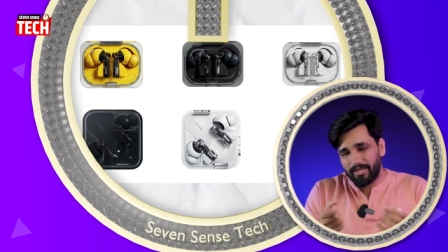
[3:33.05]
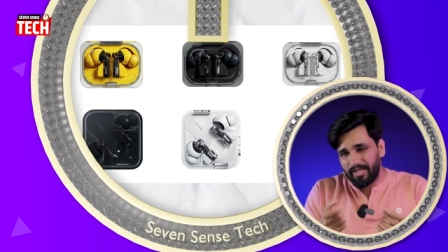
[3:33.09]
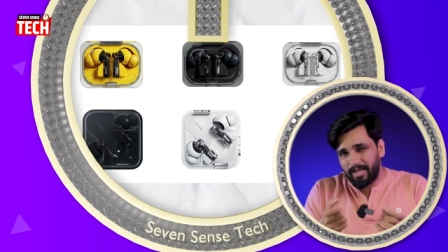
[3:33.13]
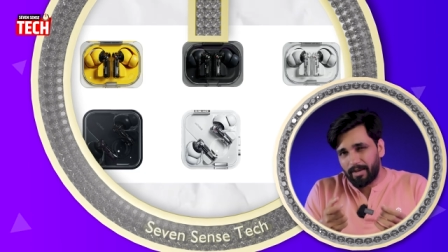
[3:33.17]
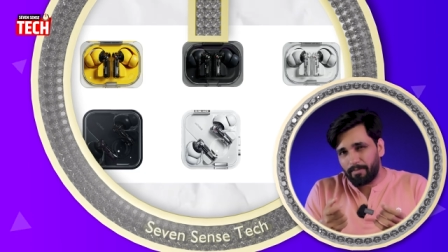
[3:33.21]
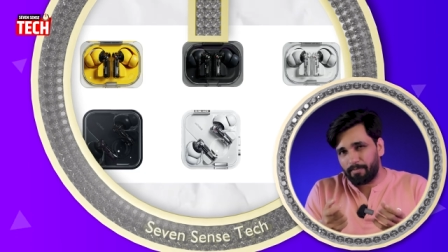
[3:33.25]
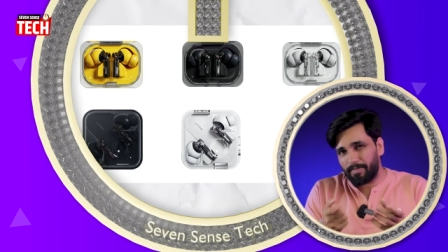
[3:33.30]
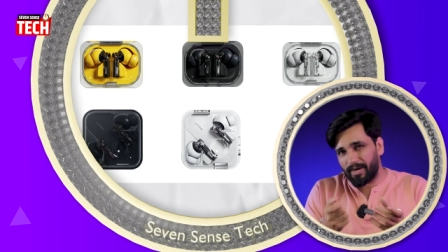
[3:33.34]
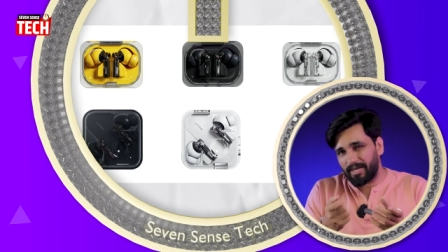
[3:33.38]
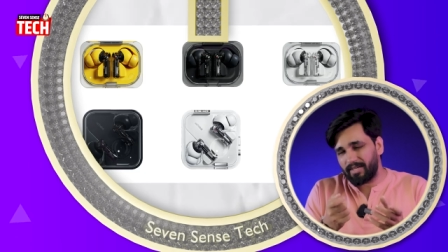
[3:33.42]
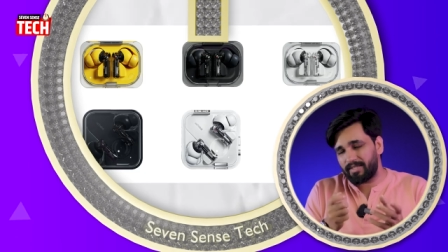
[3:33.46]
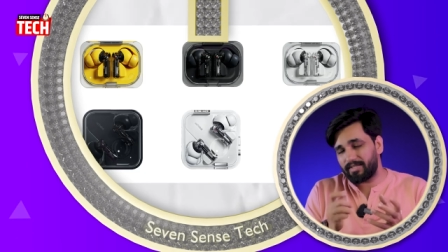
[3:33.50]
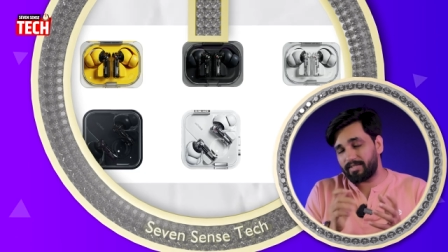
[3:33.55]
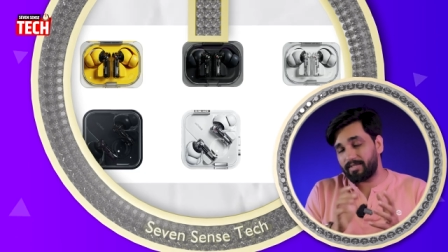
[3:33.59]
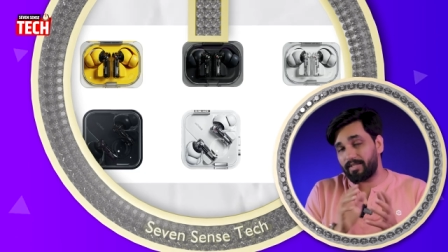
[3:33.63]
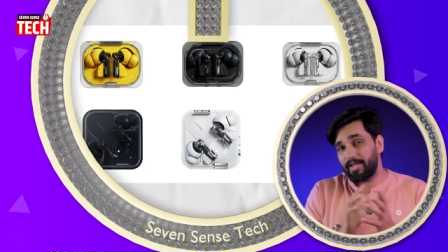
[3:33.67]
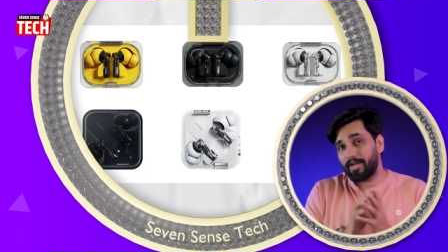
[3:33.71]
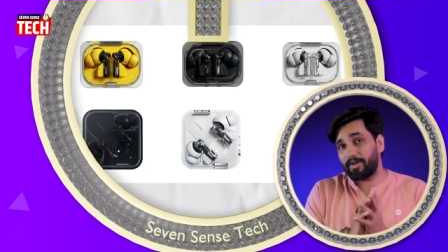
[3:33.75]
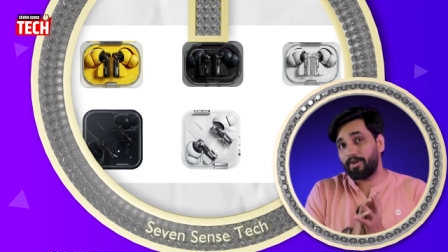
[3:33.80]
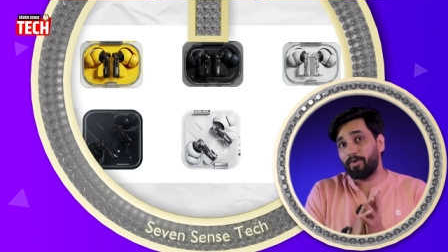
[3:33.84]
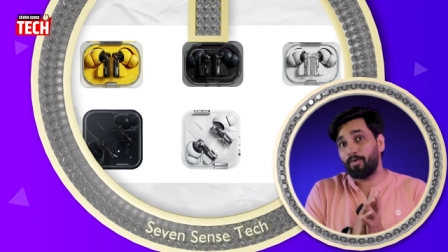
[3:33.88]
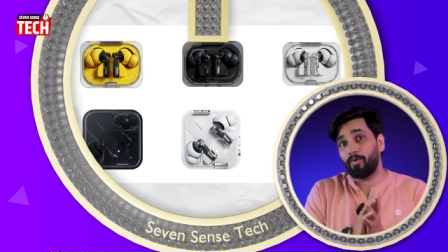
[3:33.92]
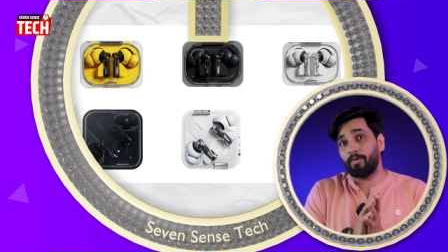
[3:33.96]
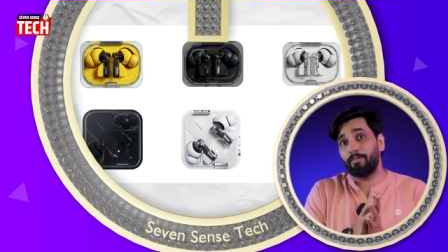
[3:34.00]
ये बर्ड्स
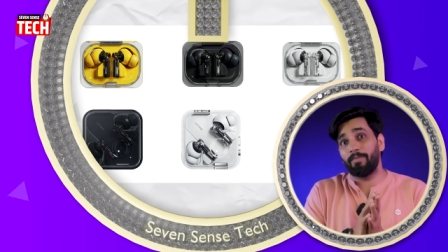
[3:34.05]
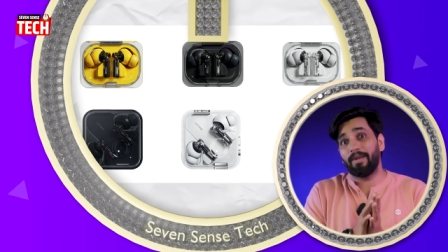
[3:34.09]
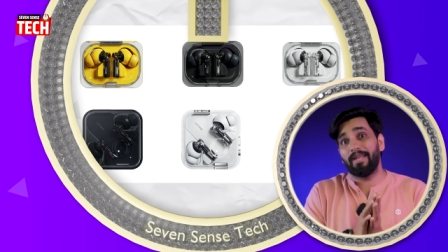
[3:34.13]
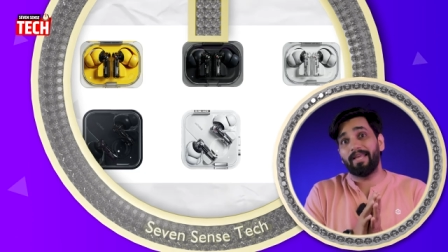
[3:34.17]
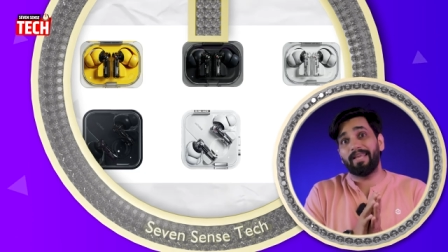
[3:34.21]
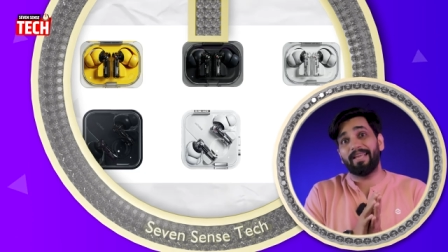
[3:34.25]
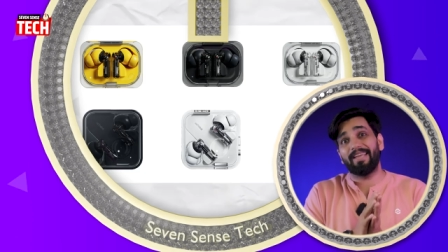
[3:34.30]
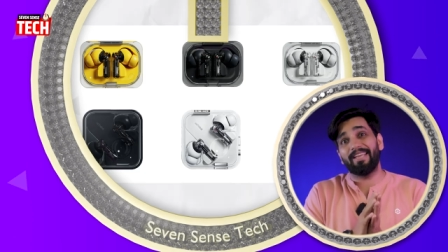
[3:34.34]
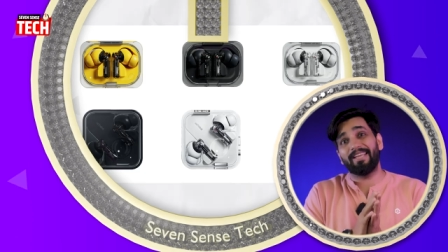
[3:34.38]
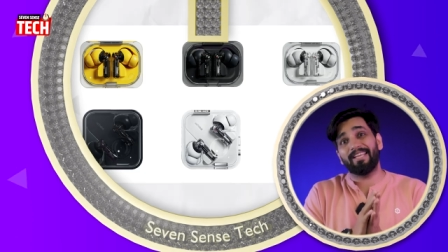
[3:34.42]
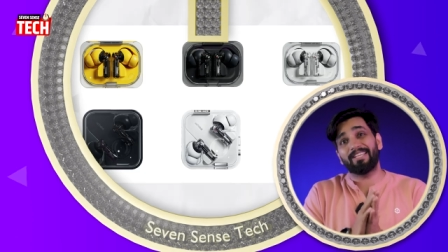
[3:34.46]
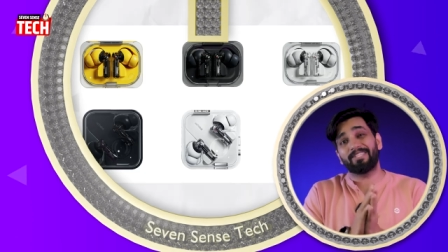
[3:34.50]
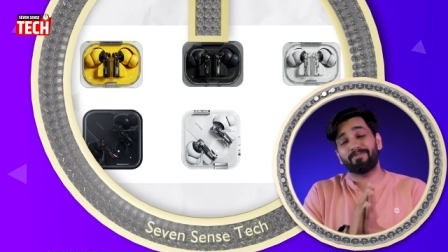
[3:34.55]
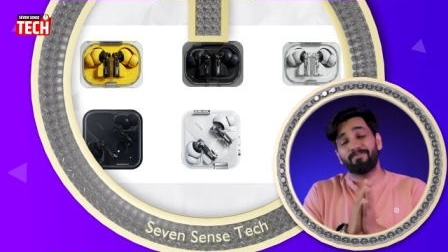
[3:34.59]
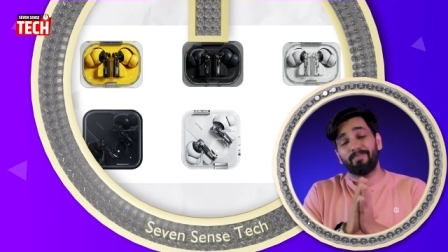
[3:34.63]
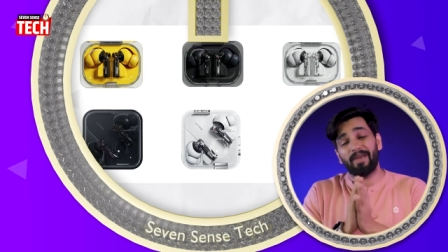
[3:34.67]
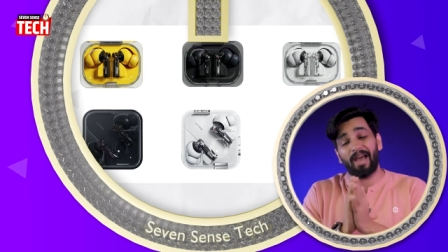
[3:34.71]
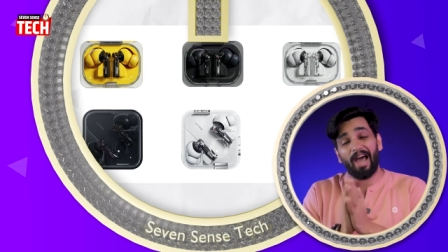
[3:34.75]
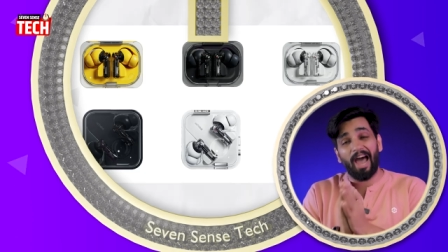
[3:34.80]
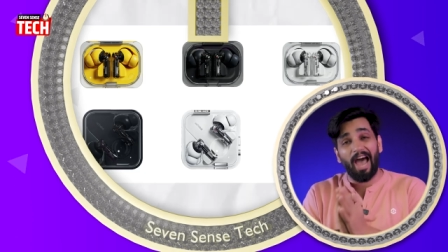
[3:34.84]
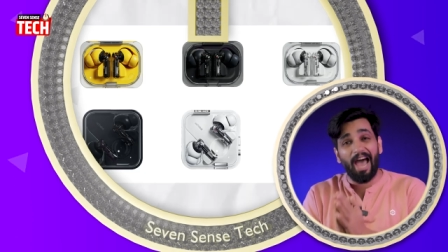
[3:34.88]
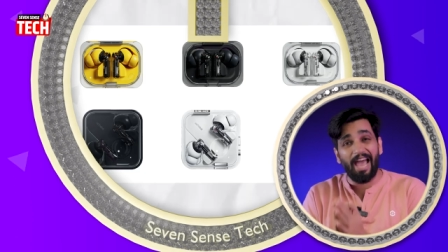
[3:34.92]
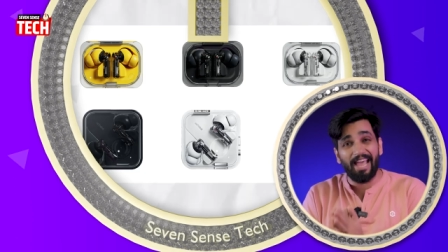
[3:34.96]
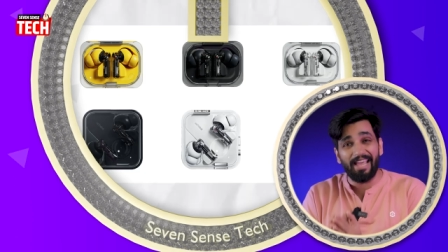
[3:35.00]
देखने को मिलेंगे इसमें
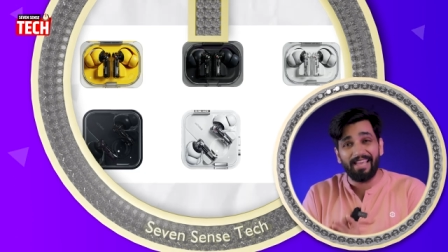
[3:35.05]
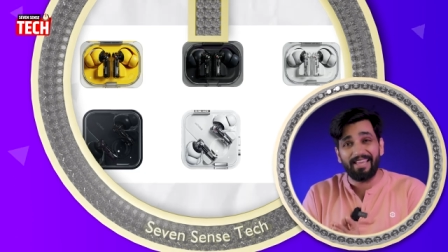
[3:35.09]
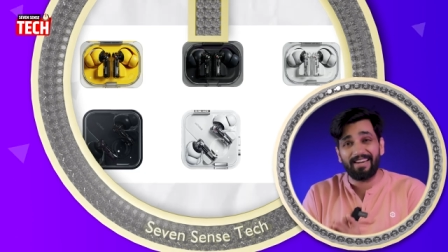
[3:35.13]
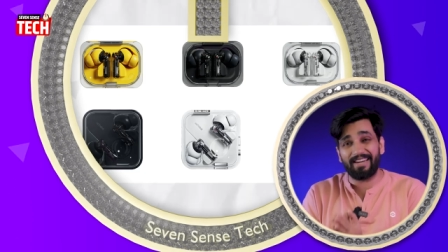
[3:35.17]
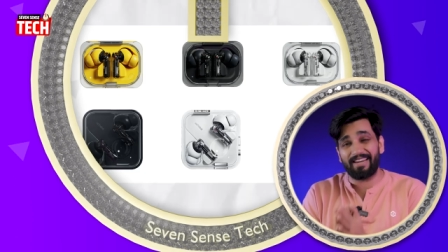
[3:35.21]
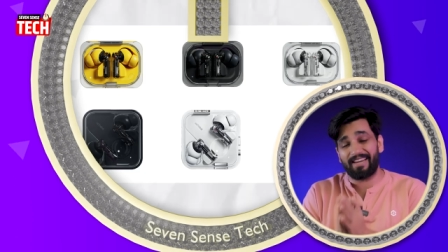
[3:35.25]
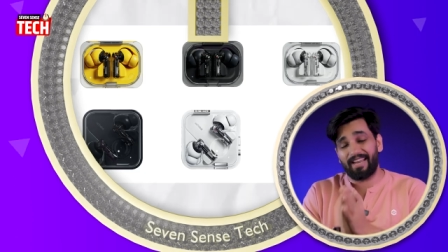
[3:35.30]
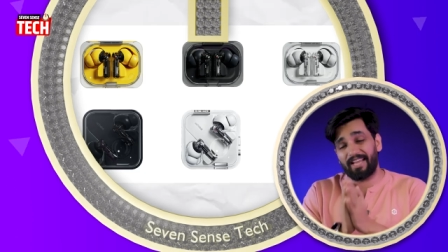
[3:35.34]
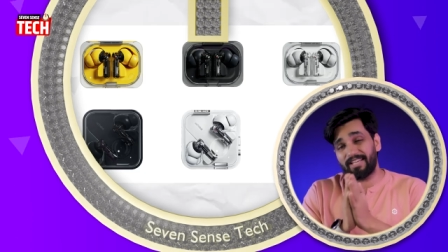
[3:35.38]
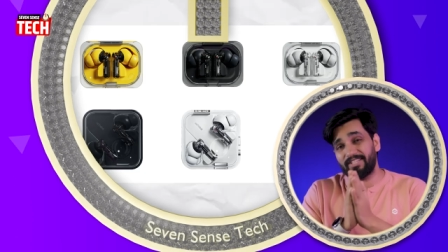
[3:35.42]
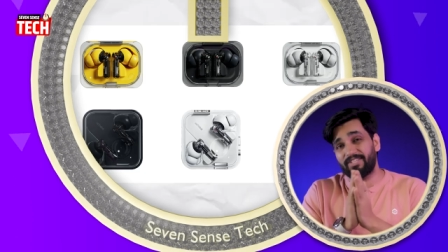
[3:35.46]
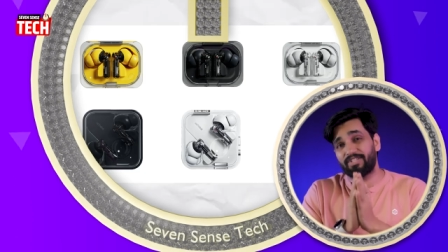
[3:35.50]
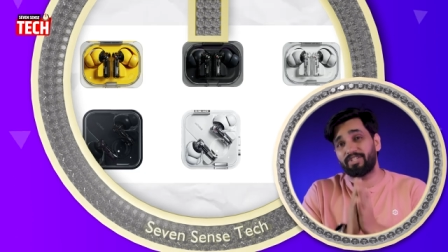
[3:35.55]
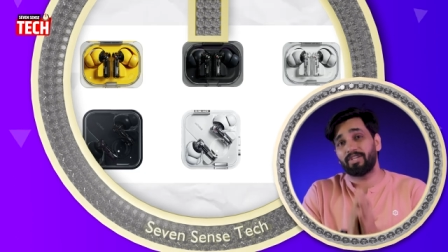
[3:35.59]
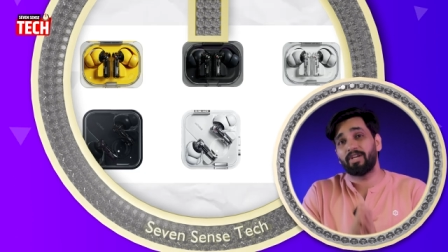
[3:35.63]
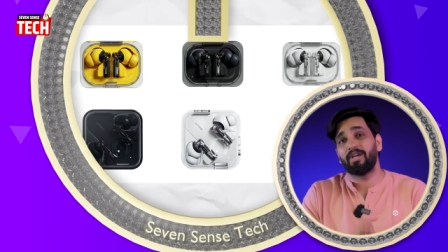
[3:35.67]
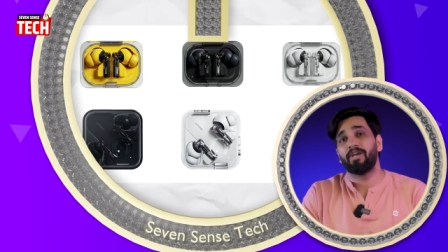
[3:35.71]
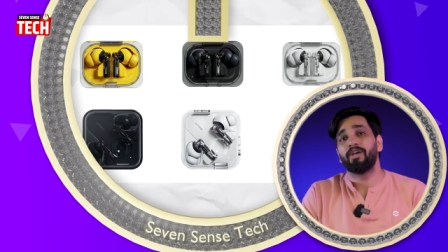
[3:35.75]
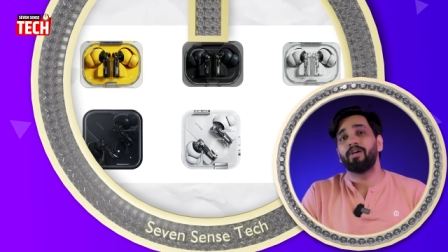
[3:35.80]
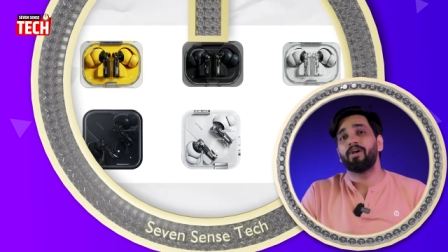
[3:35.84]
हाई रेज